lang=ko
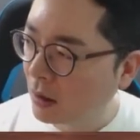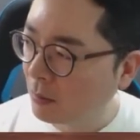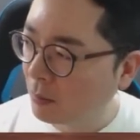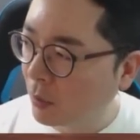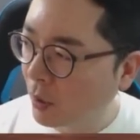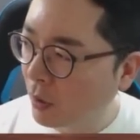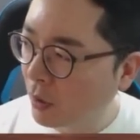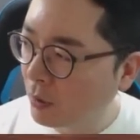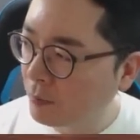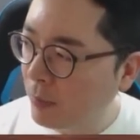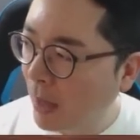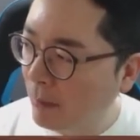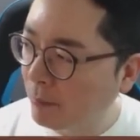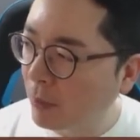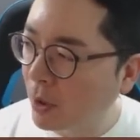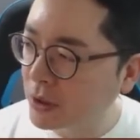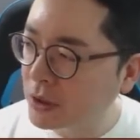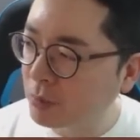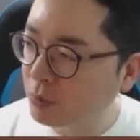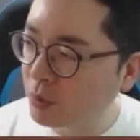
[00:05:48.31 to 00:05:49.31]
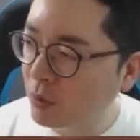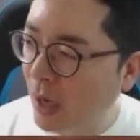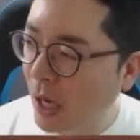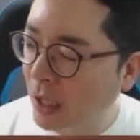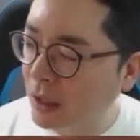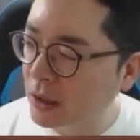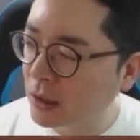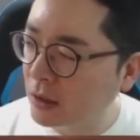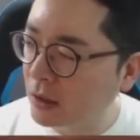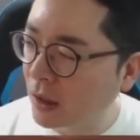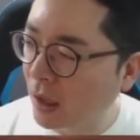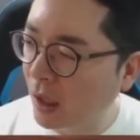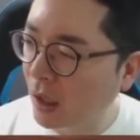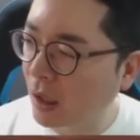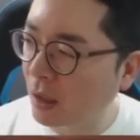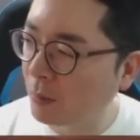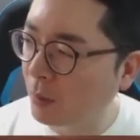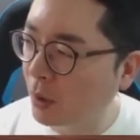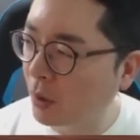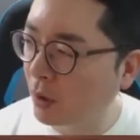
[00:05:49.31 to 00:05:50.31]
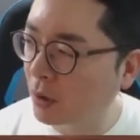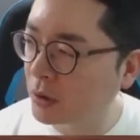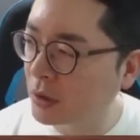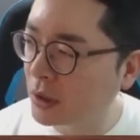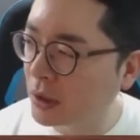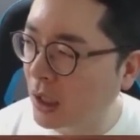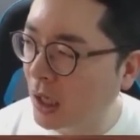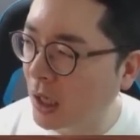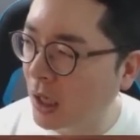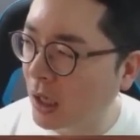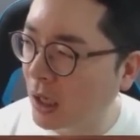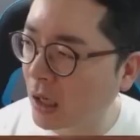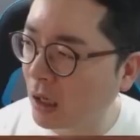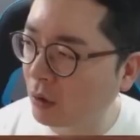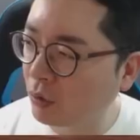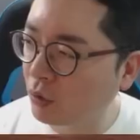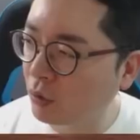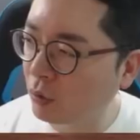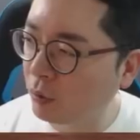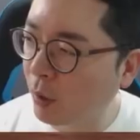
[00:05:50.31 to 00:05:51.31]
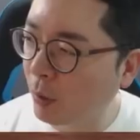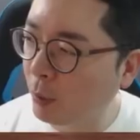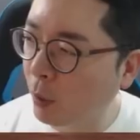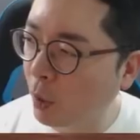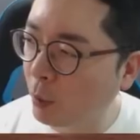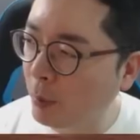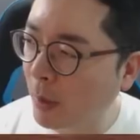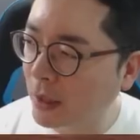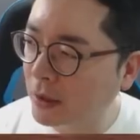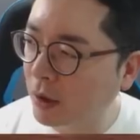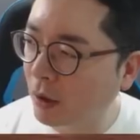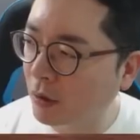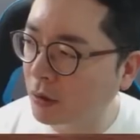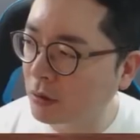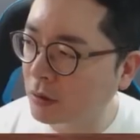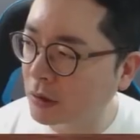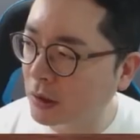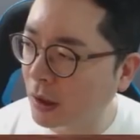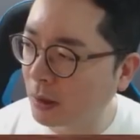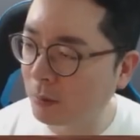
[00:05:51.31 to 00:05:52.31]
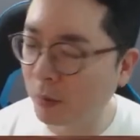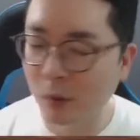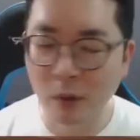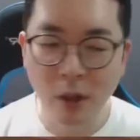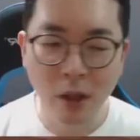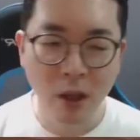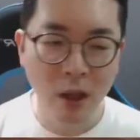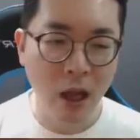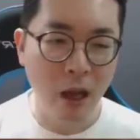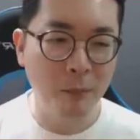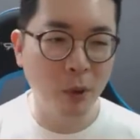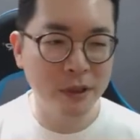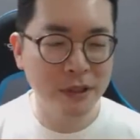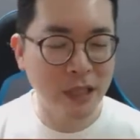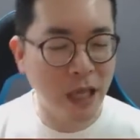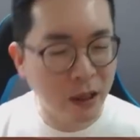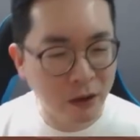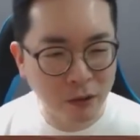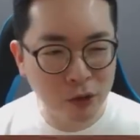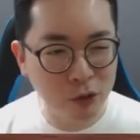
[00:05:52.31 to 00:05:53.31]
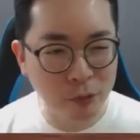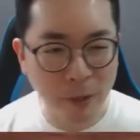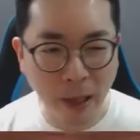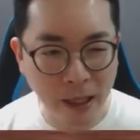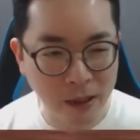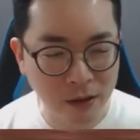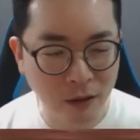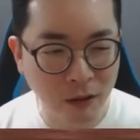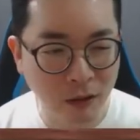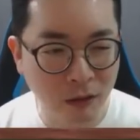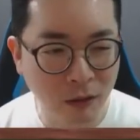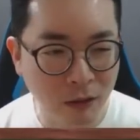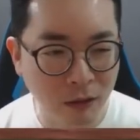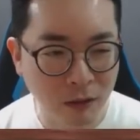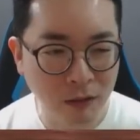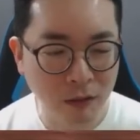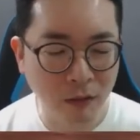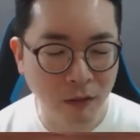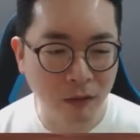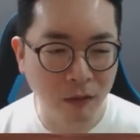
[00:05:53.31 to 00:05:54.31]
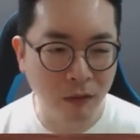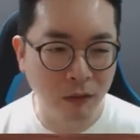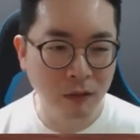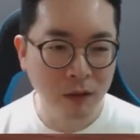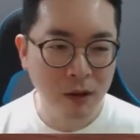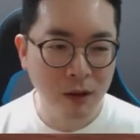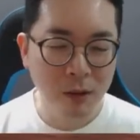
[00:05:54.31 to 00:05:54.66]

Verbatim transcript: 뭐 멤버십도 아닌데 뭐 네가 해갖고 뭐 몰빵 태웠는데 뭐뭐 아, 뭐 사연도 많아 어뭐